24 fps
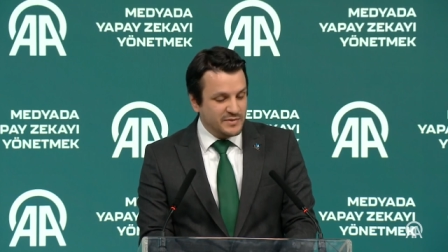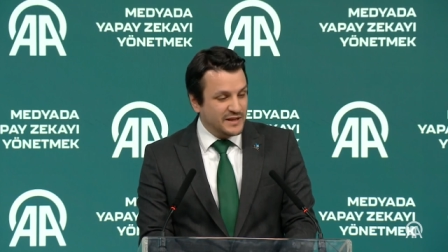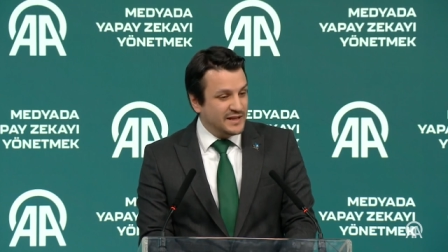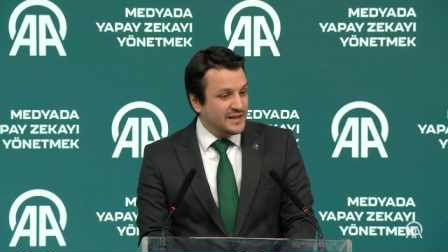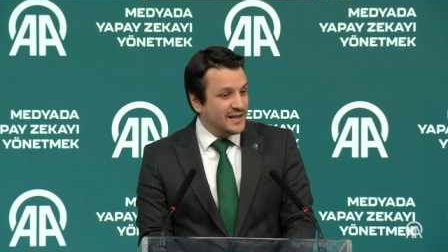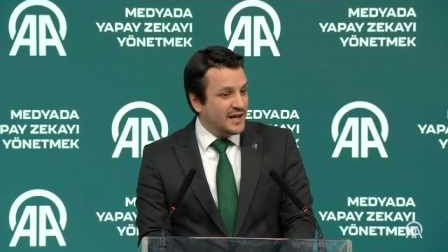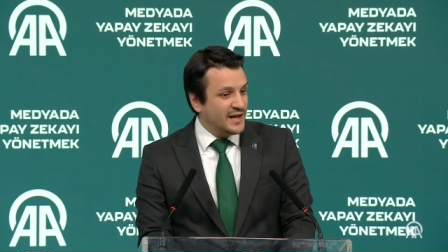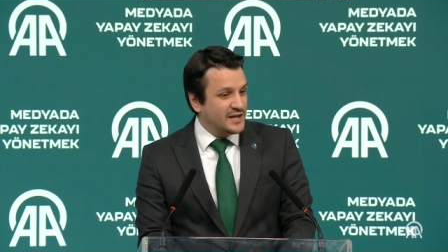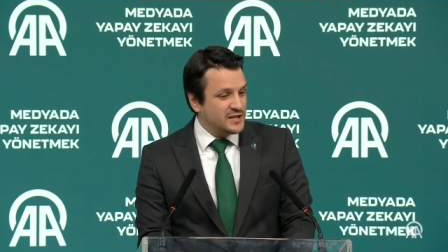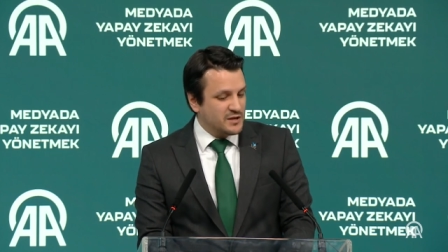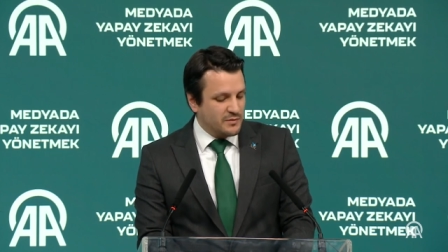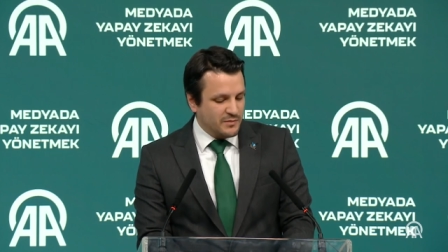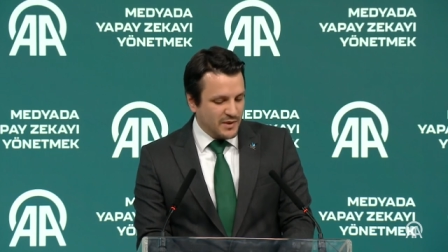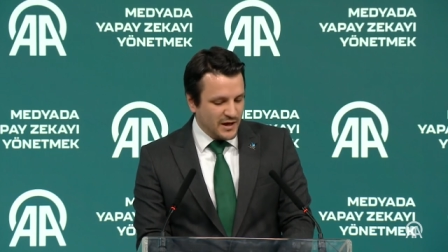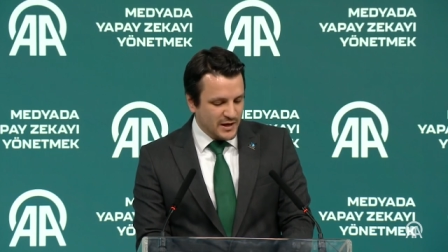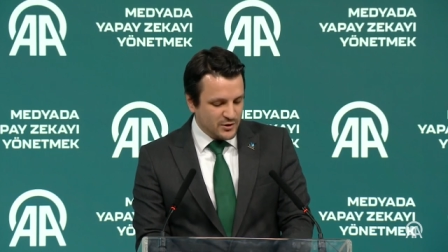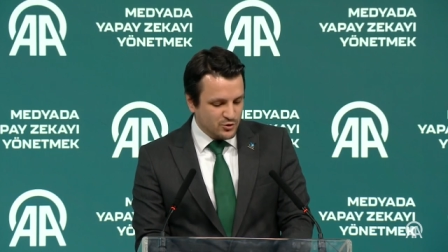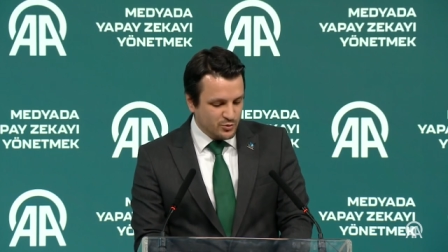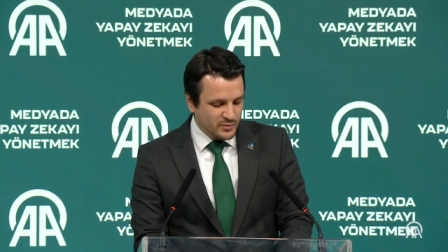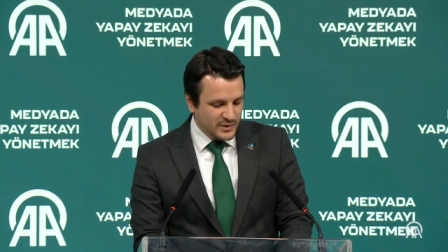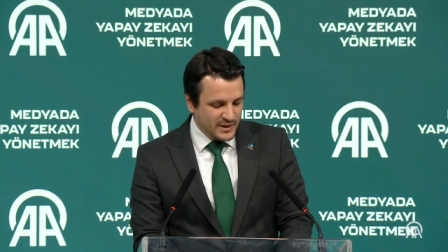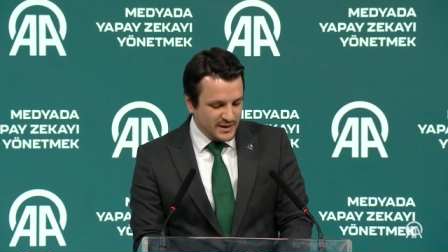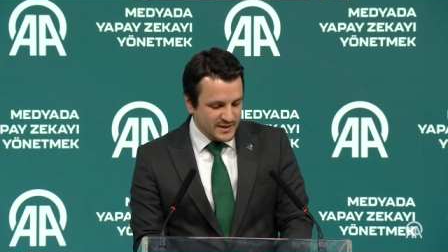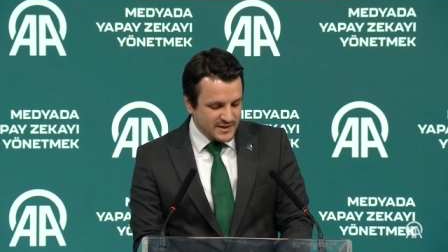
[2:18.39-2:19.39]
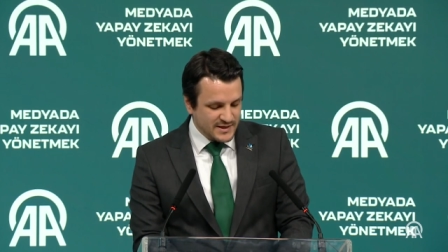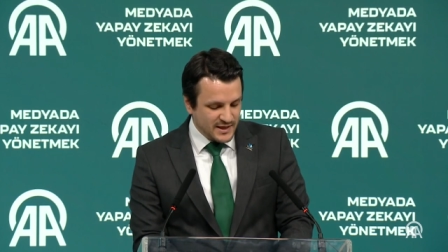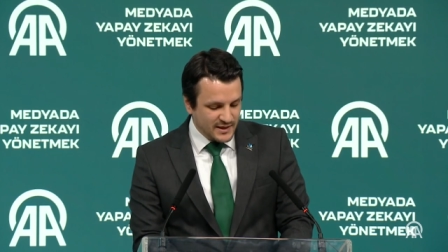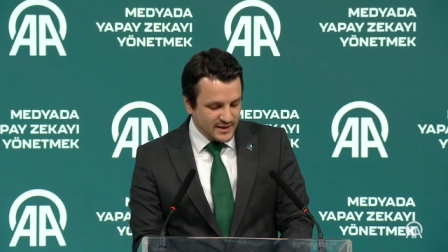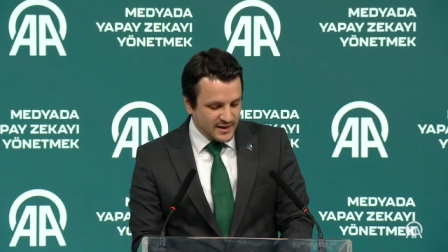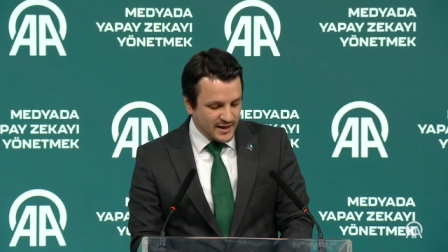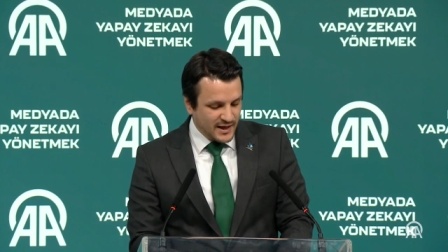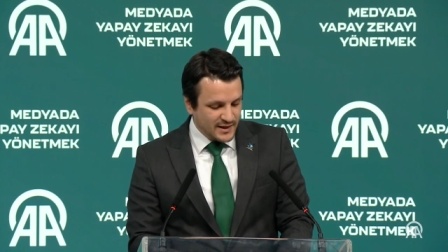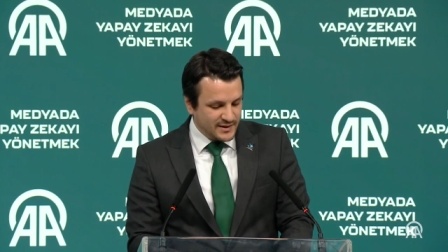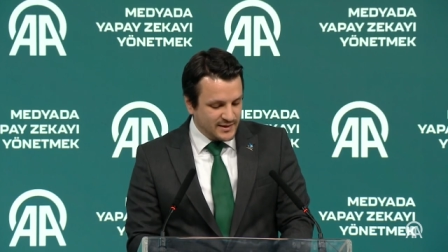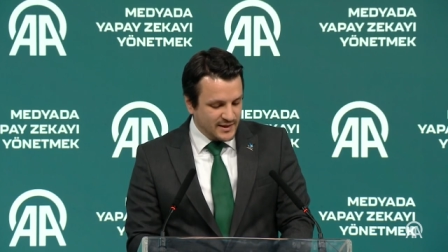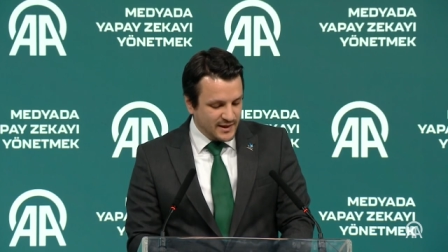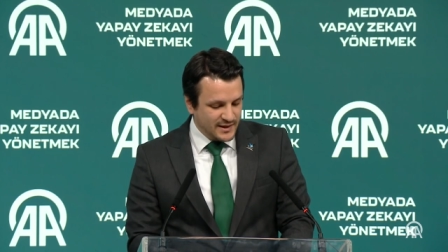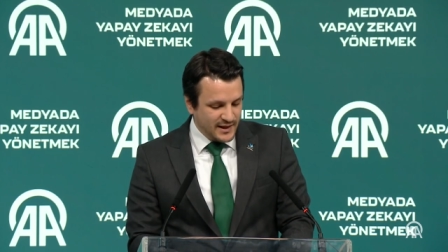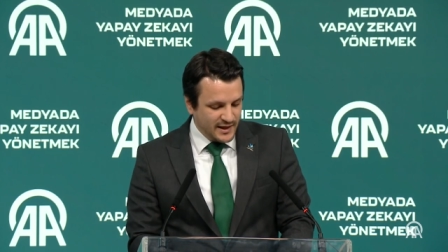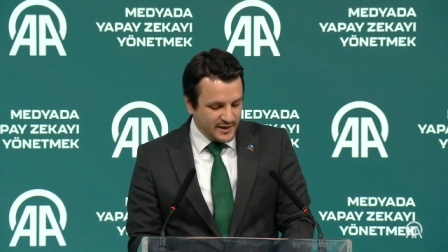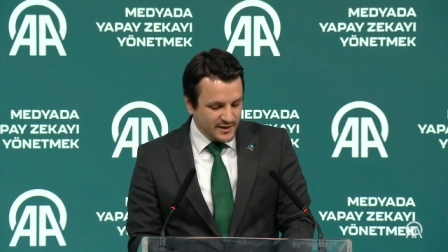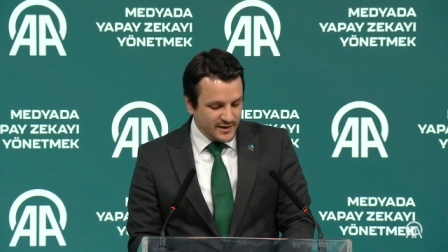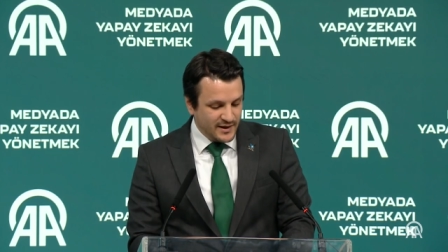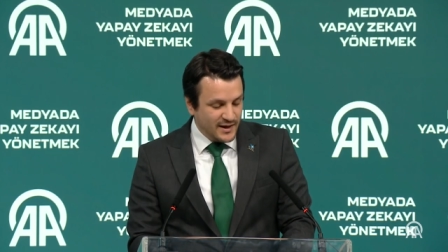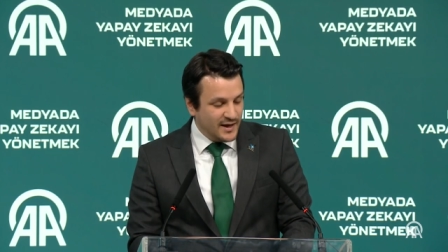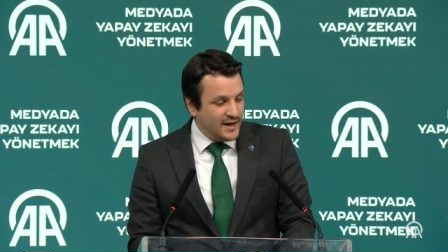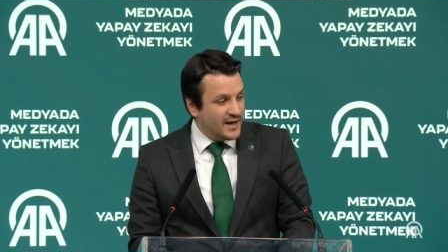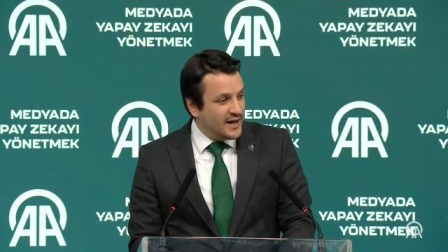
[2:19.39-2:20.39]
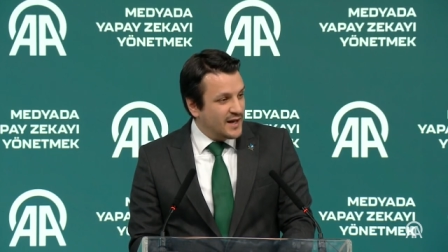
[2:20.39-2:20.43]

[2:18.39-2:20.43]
binlerce masum insanı katleden